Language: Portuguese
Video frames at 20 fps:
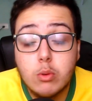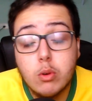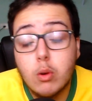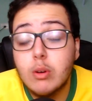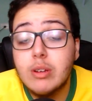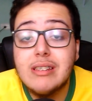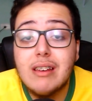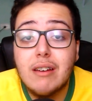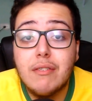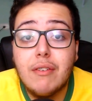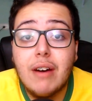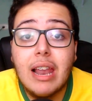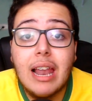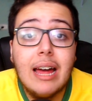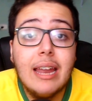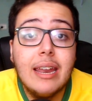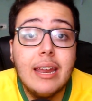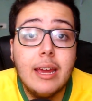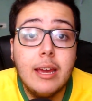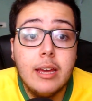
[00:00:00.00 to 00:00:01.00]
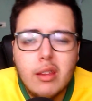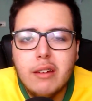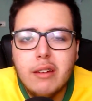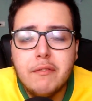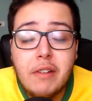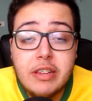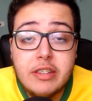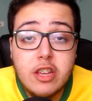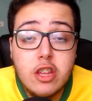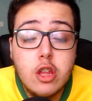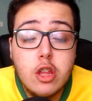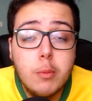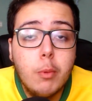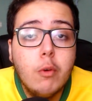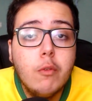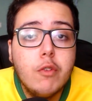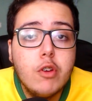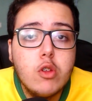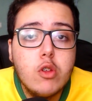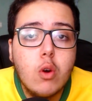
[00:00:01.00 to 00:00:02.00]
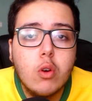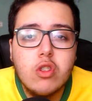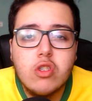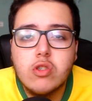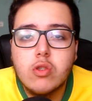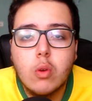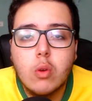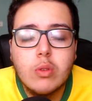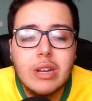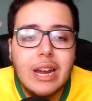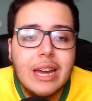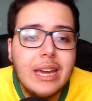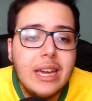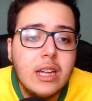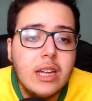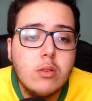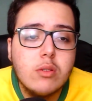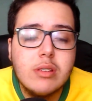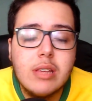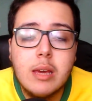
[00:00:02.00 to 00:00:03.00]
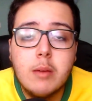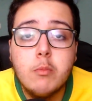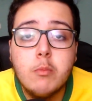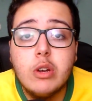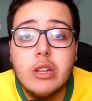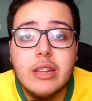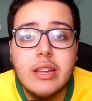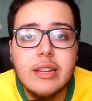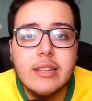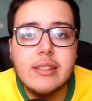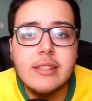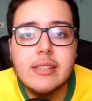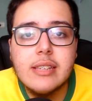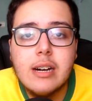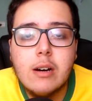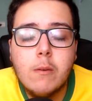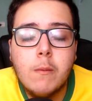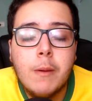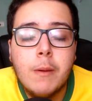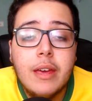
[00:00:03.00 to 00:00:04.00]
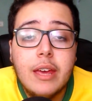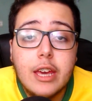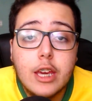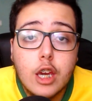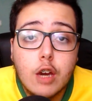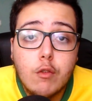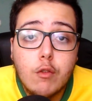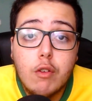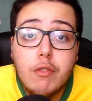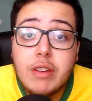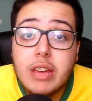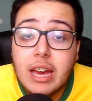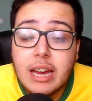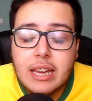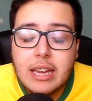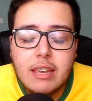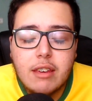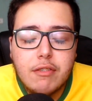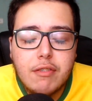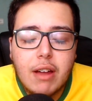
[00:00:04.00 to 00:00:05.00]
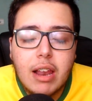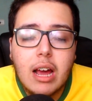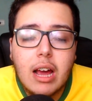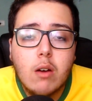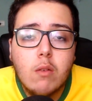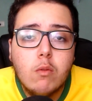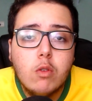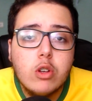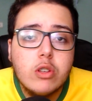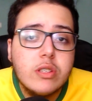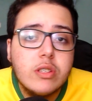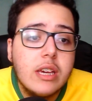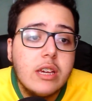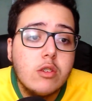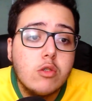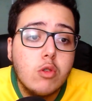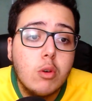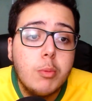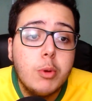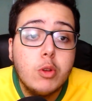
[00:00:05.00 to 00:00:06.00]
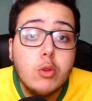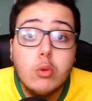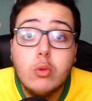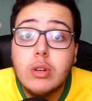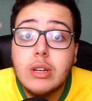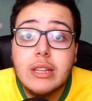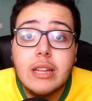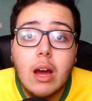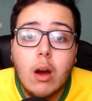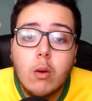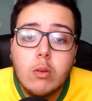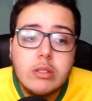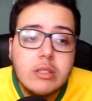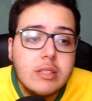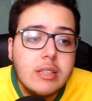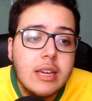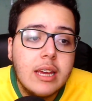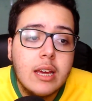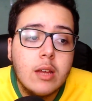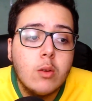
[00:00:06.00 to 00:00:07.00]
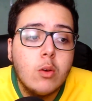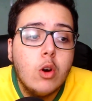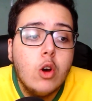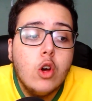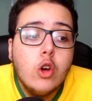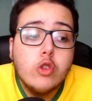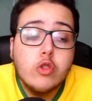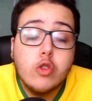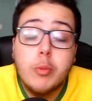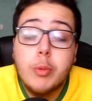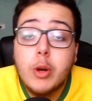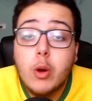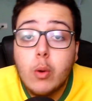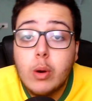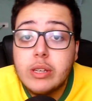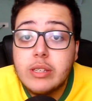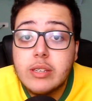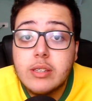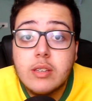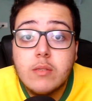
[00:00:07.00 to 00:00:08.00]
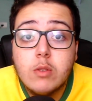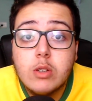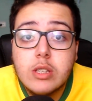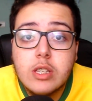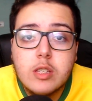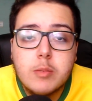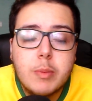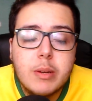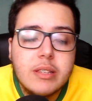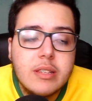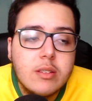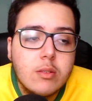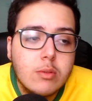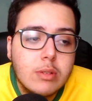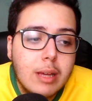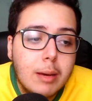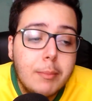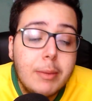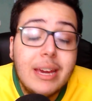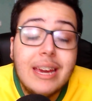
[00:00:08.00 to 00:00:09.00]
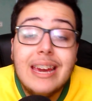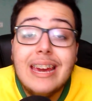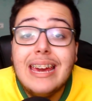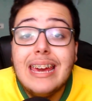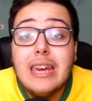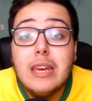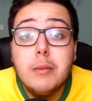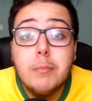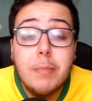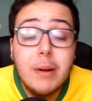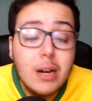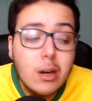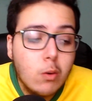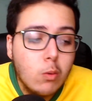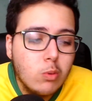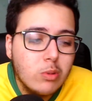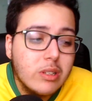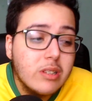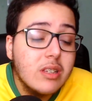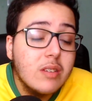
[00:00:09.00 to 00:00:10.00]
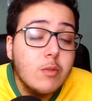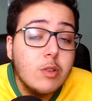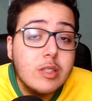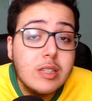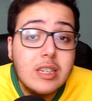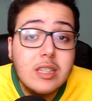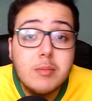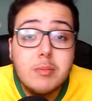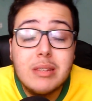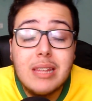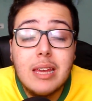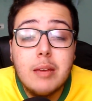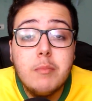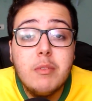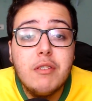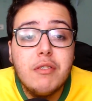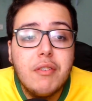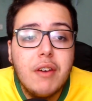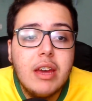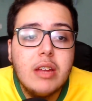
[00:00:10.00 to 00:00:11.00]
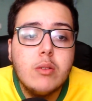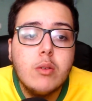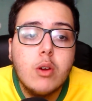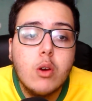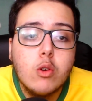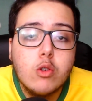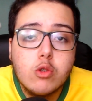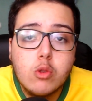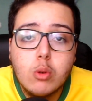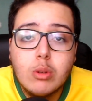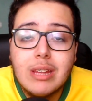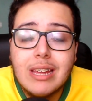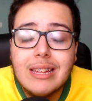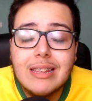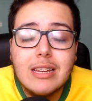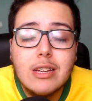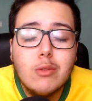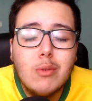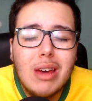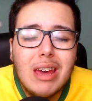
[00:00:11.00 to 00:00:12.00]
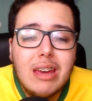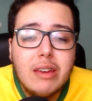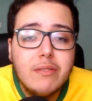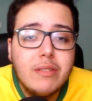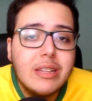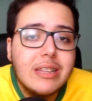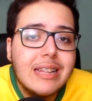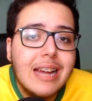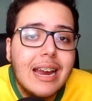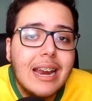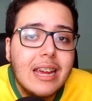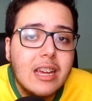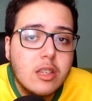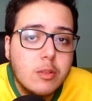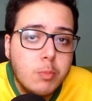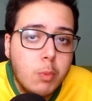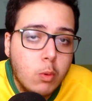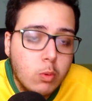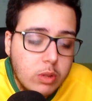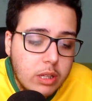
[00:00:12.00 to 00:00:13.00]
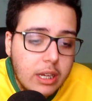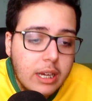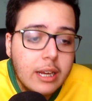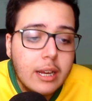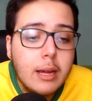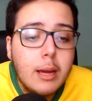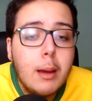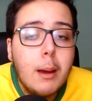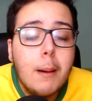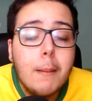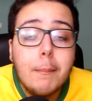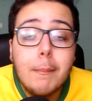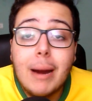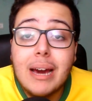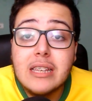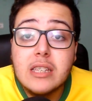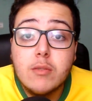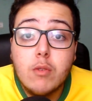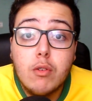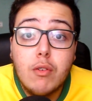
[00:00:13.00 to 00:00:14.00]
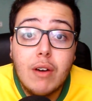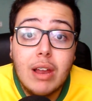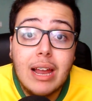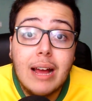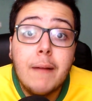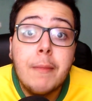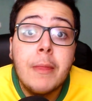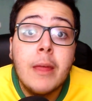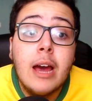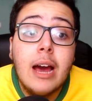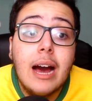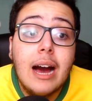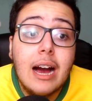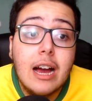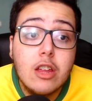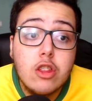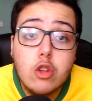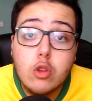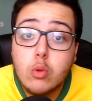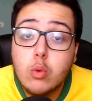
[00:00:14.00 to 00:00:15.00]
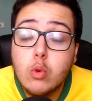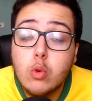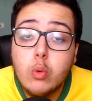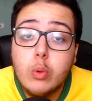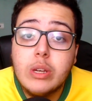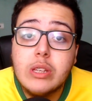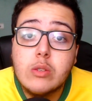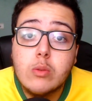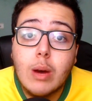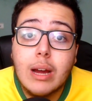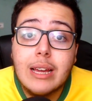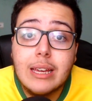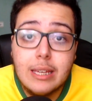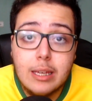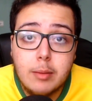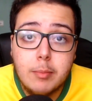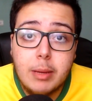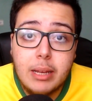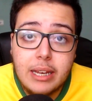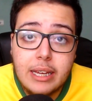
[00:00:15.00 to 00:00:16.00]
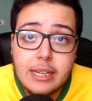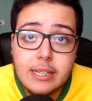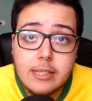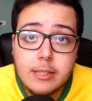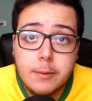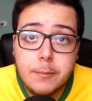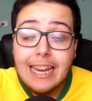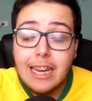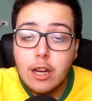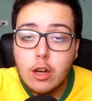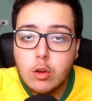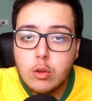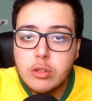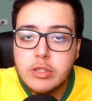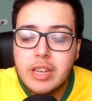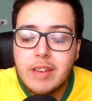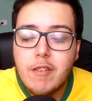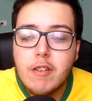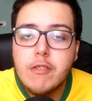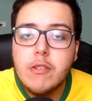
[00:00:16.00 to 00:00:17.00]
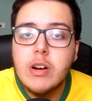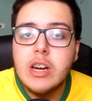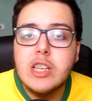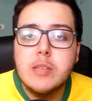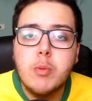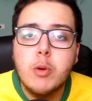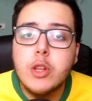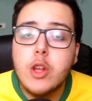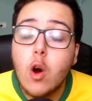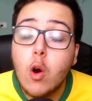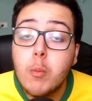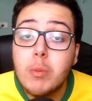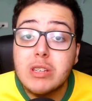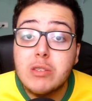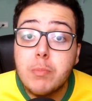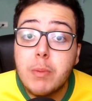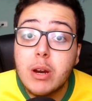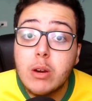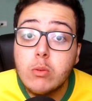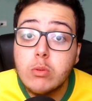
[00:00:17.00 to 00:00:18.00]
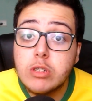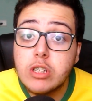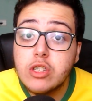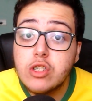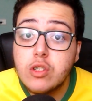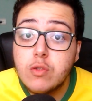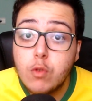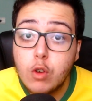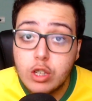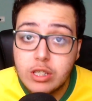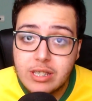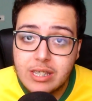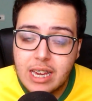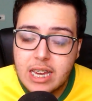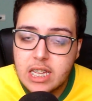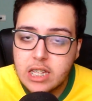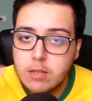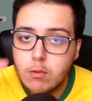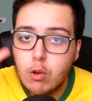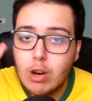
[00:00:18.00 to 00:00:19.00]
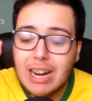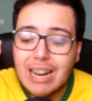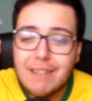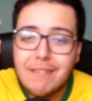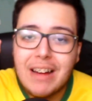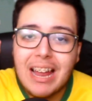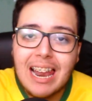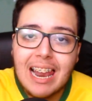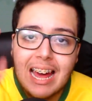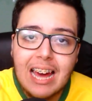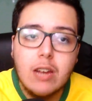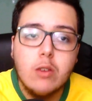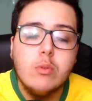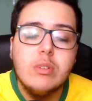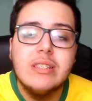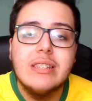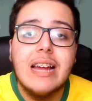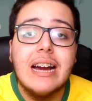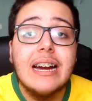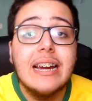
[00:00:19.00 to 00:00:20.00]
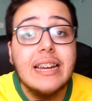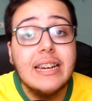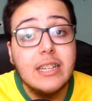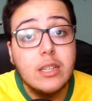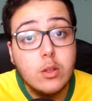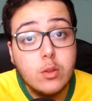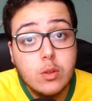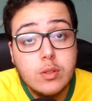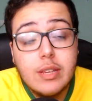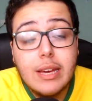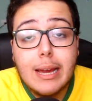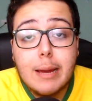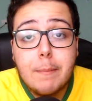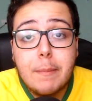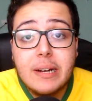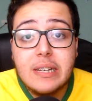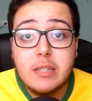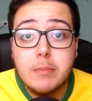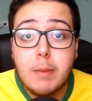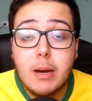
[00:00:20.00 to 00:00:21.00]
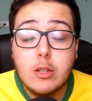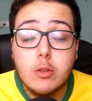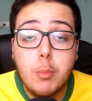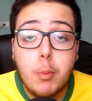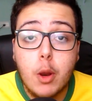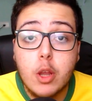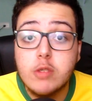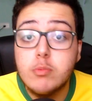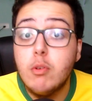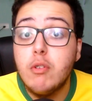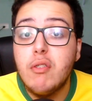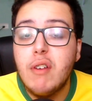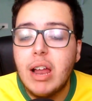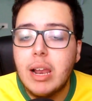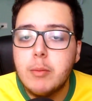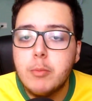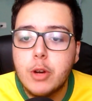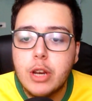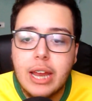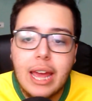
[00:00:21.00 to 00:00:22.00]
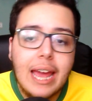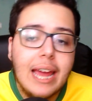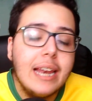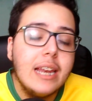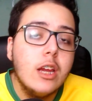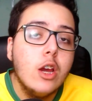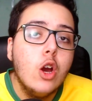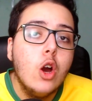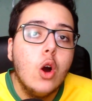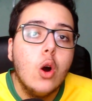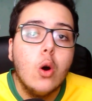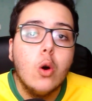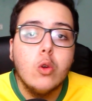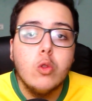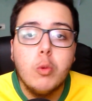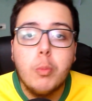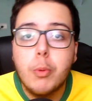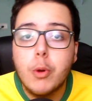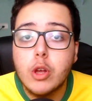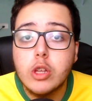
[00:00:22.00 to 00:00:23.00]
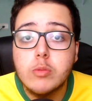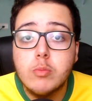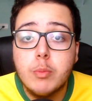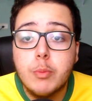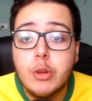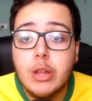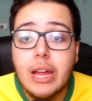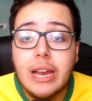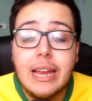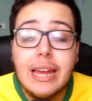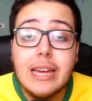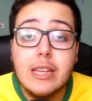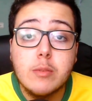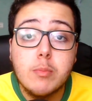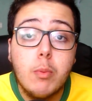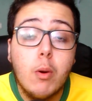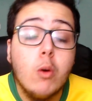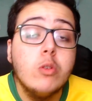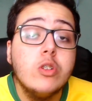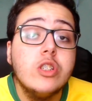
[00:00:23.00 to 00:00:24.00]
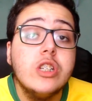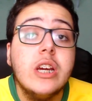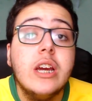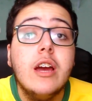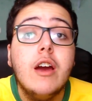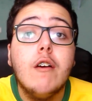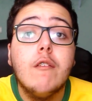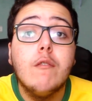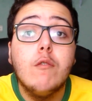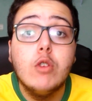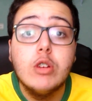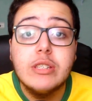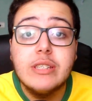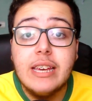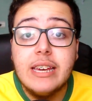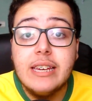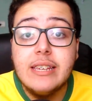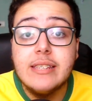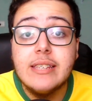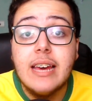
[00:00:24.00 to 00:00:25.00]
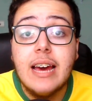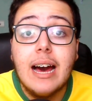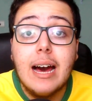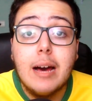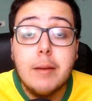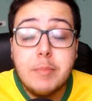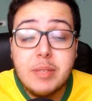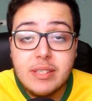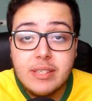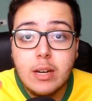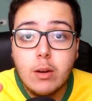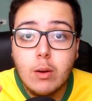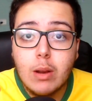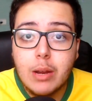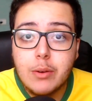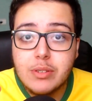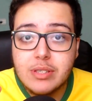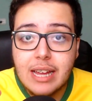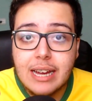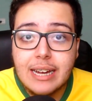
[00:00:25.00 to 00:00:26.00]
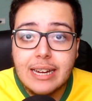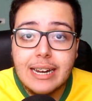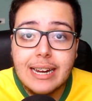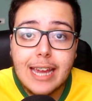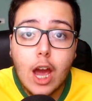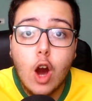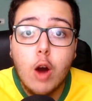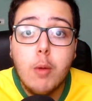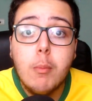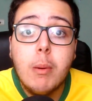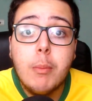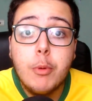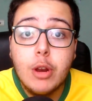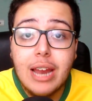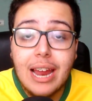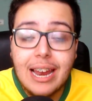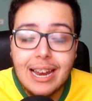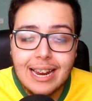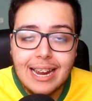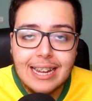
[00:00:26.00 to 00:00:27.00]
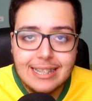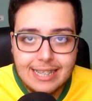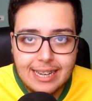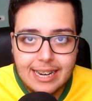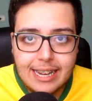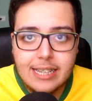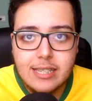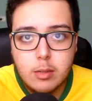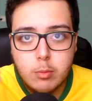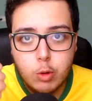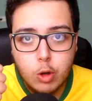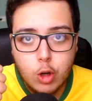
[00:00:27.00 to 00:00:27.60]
o que eu quiser falar, né? Vai ser tipo um vídeo descontraído, sem muita edição, que eu vou vir aqui falar com vocês vocês sobre tudo que está acontecendo, sobre coisas que vocês precisam saber e perguntas que vocês têm me feito que eu estou tentando evitar responder, mas eu vou falar ah, de tudo isso aqui, beleza? E, inclusive eu vou responder algumas perguntas de vocês, eu vou gravar lá no Instagram, então se você quer participar do próximo Fala Brunelli ou do próximo Brunelli Responde, vocês ah, me sigam lá no Instagram que é brunelliK3,